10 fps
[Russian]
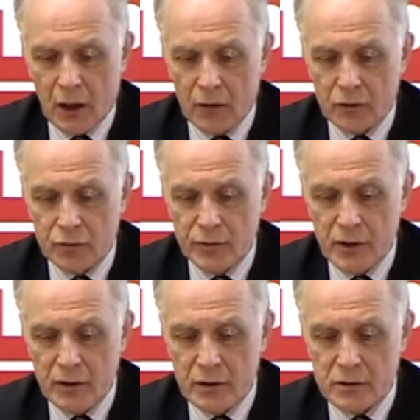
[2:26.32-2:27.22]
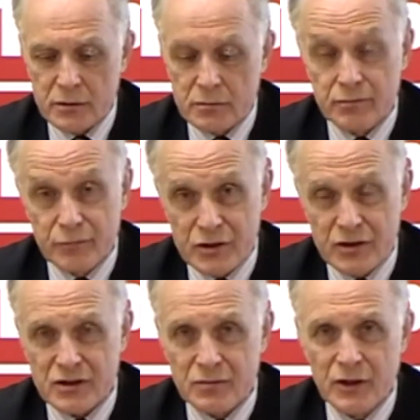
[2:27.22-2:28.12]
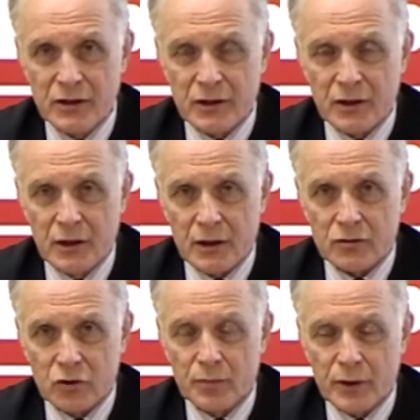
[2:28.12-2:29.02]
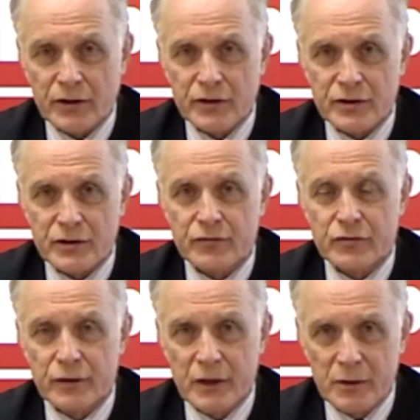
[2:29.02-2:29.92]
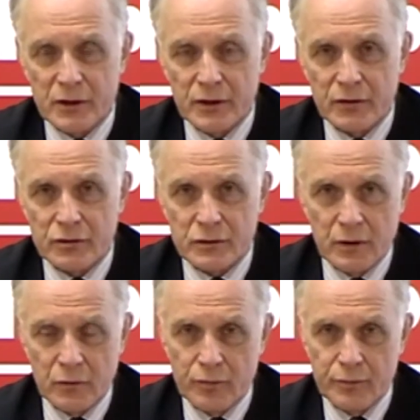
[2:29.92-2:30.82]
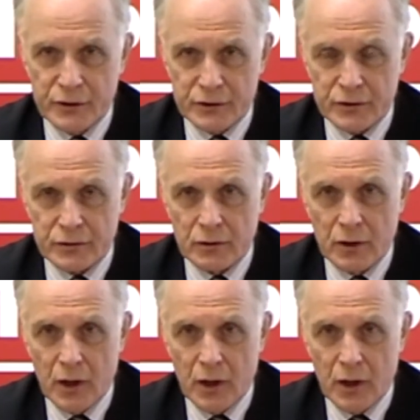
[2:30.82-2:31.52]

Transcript: А вот у меня есть бизнесмены, которые практически все время отдают своему бизнесу.